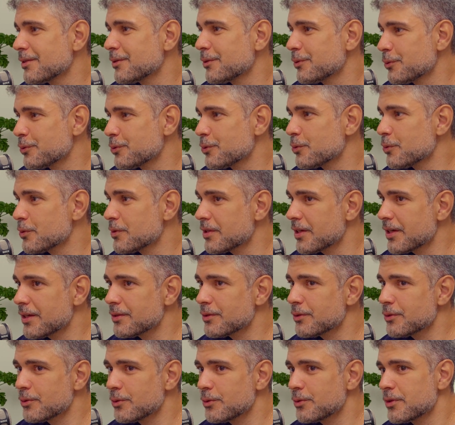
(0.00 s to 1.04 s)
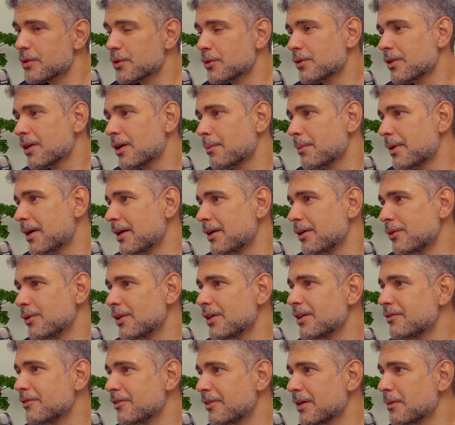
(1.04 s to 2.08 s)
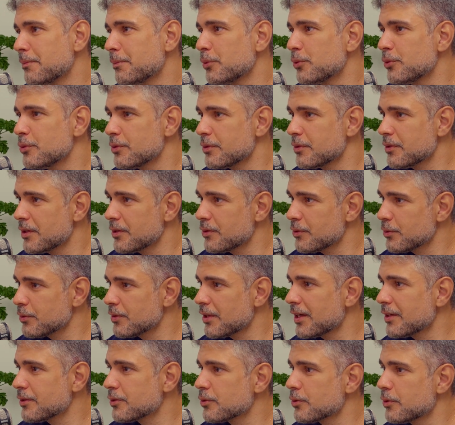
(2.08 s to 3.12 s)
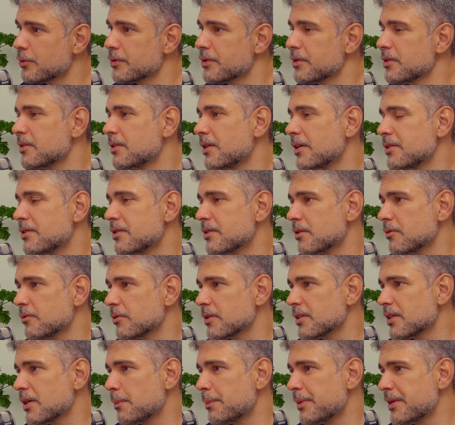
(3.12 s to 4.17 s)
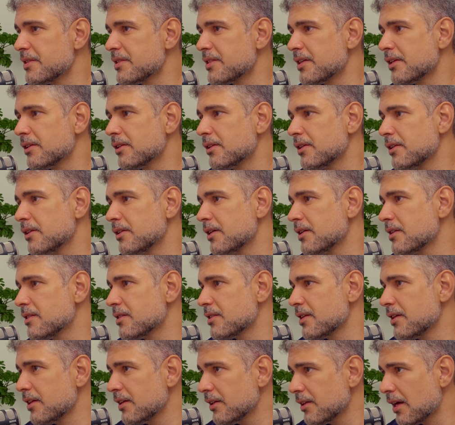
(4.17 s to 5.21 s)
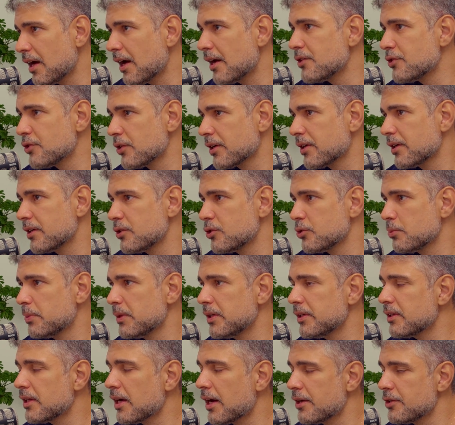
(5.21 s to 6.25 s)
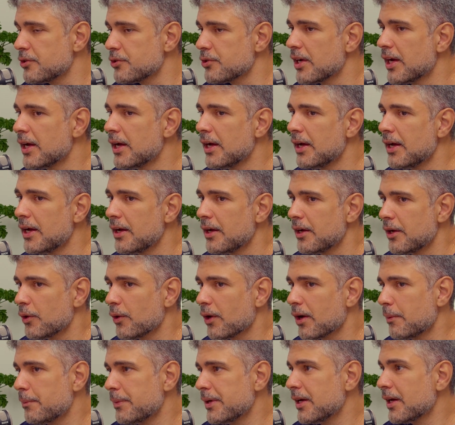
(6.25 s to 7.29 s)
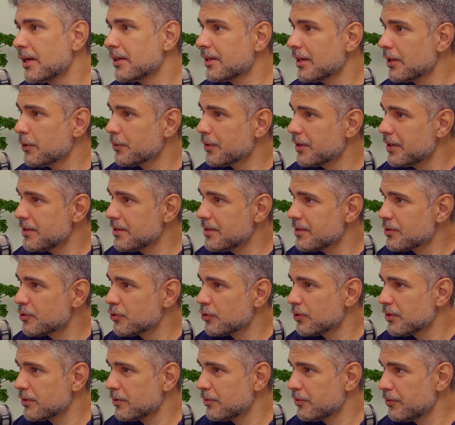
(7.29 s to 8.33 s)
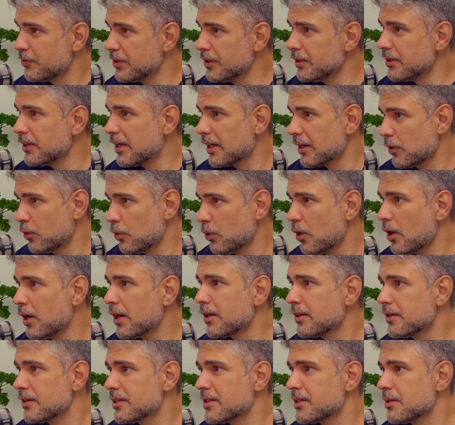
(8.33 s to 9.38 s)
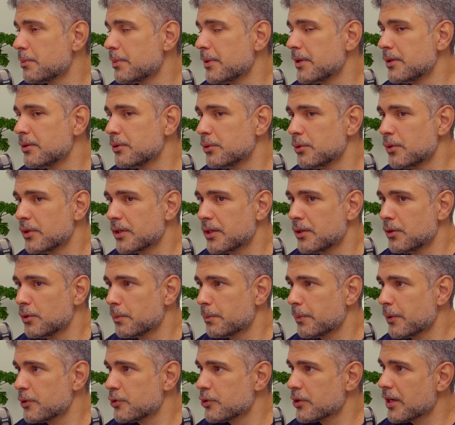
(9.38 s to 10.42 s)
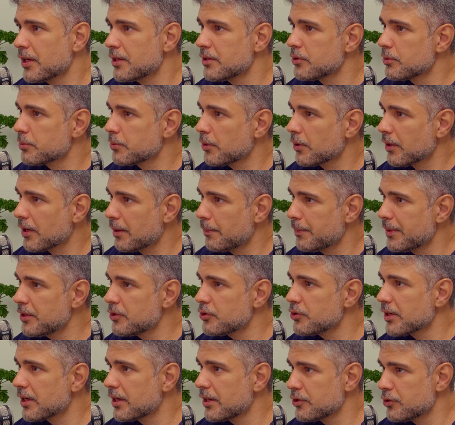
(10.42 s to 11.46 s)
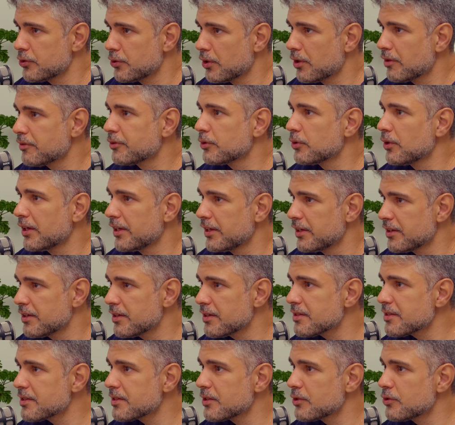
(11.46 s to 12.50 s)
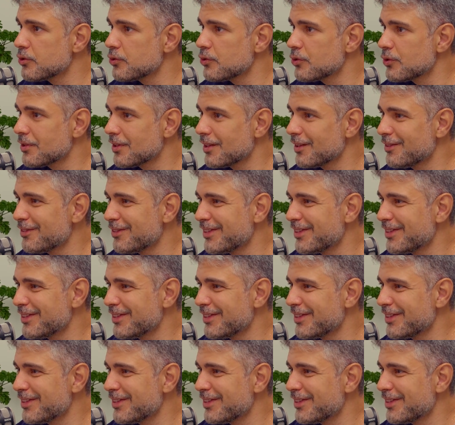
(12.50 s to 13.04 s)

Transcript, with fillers: Gente... O sucesso do seu trabalho ele vem por resultados consistentes que você apresenta e a seriedade, a credibilidade. Eu acabei, até eu quis vir agora nesse período aqui no podcast, porque eu acabei de chegar de Nova Orleans. Eu a gente sei.